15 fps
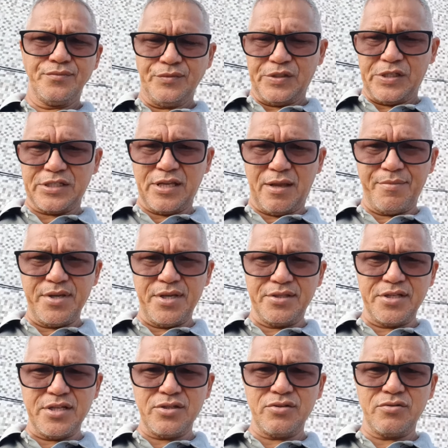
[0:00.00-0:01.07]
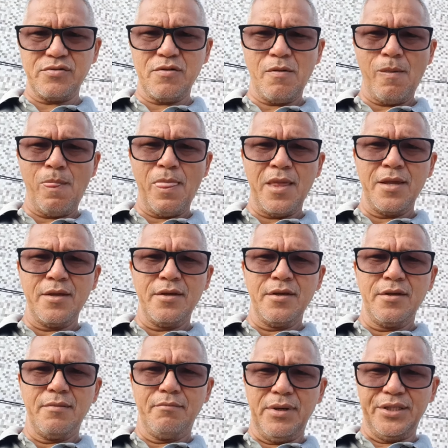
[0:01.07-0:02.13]
Você sabia disso?
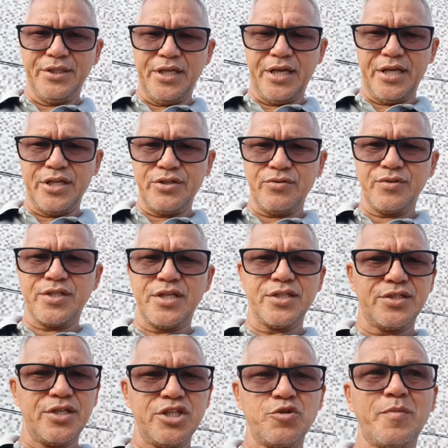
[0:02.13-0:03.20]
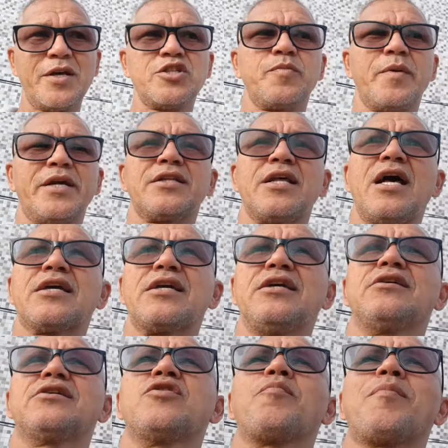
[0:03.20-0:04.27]
manejos existem para despertar
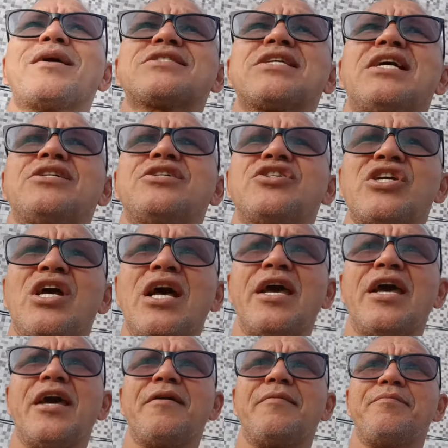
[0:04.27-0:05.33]
aquilo que o passarinho já é.